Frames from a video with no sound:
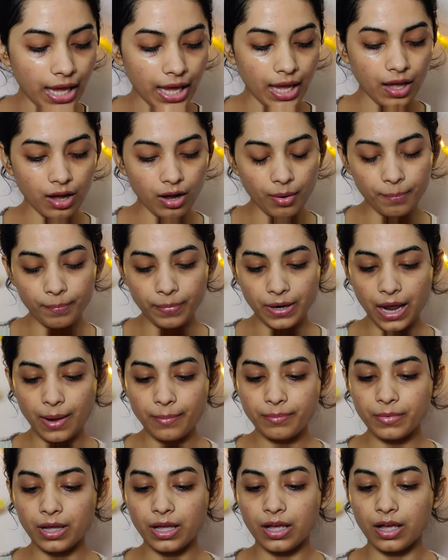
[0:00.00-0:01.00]
ये
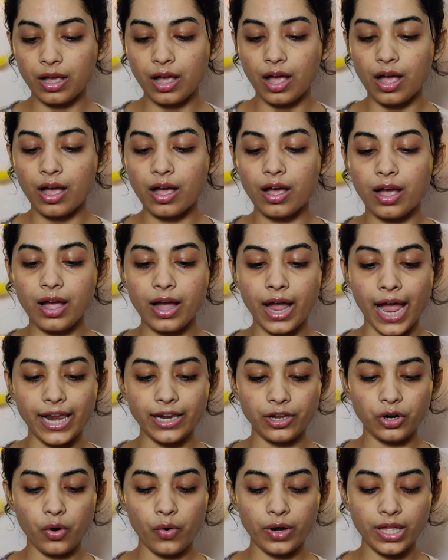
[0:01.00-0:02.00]
प्लम का
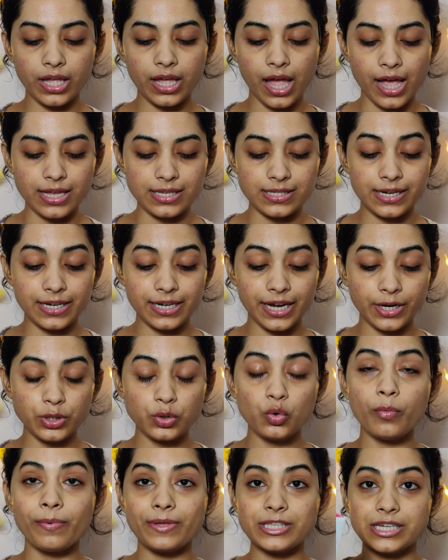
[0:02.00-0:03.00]
हाइलरॉनिक एसिड
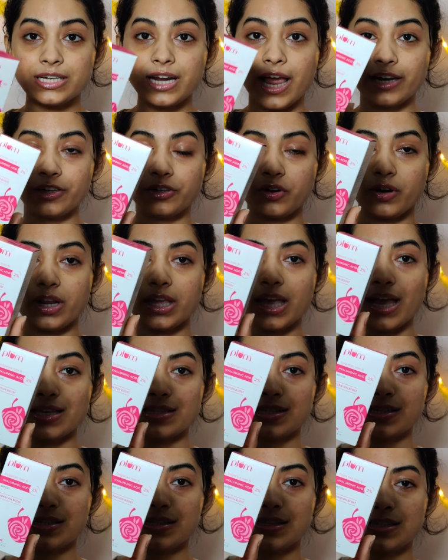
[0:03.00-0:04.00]
ये टू परसेंट हाइलरॉनिक
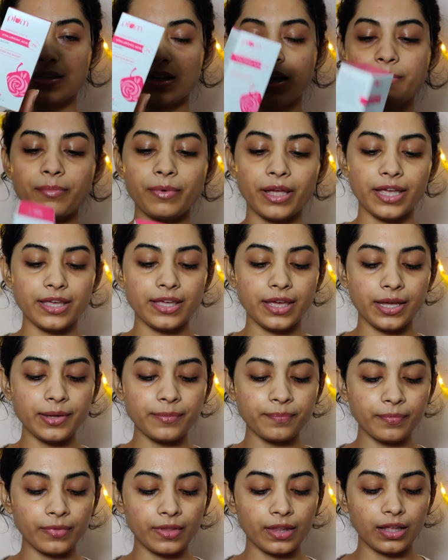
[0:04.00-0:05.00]
एसिड सिरम है
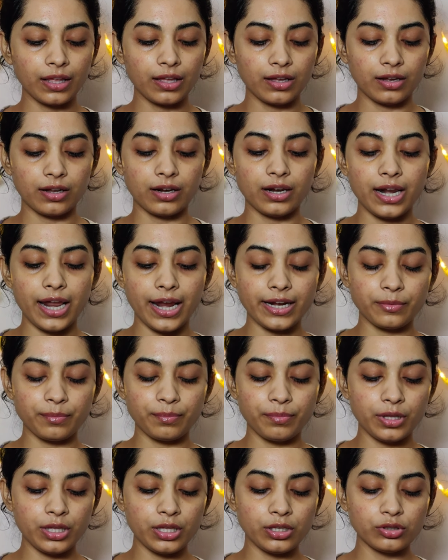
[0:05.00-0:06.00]
ये
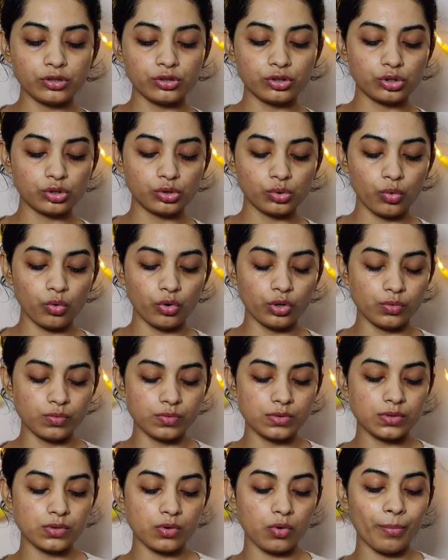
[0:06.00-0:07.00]
लेट मी शो
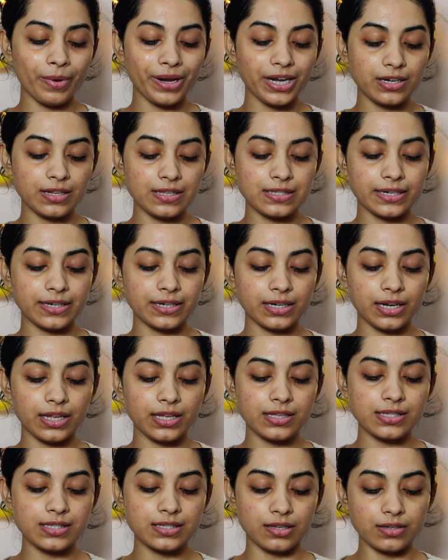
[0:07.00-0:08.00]
यू सो मैंने
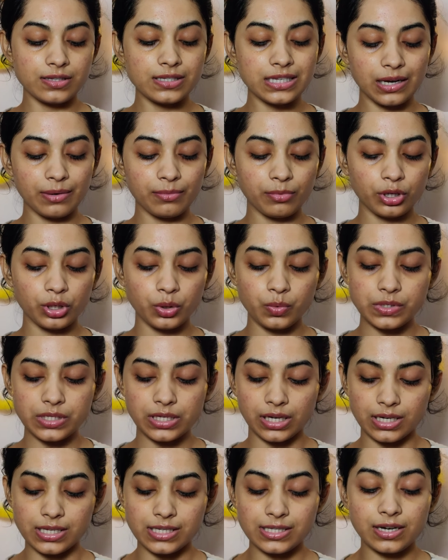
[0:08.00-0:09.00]
रिसेंटली इस सिरम को
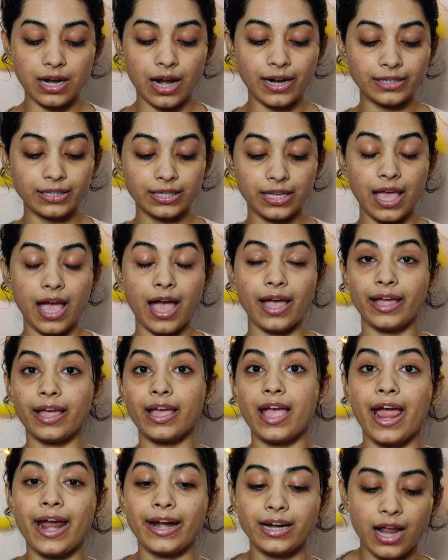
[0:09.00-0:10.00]
यूज़ करना स्टार्ट किया
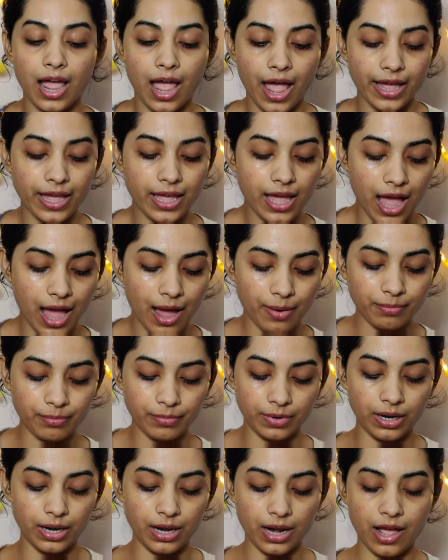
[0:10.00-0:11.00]
है एंड आई
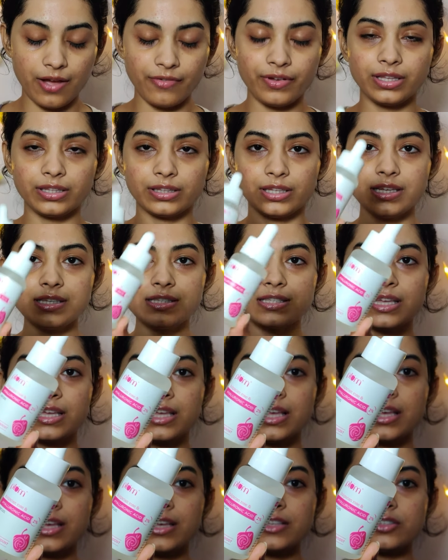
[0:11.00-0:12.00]
एम लविंग दिस
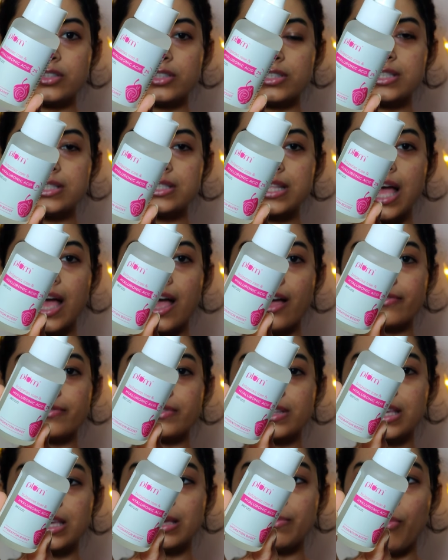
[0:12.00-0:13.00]
सो दिस इज़
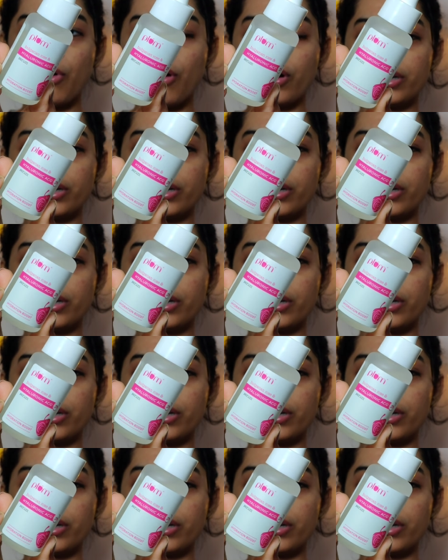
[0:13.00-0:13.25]
हाफ दी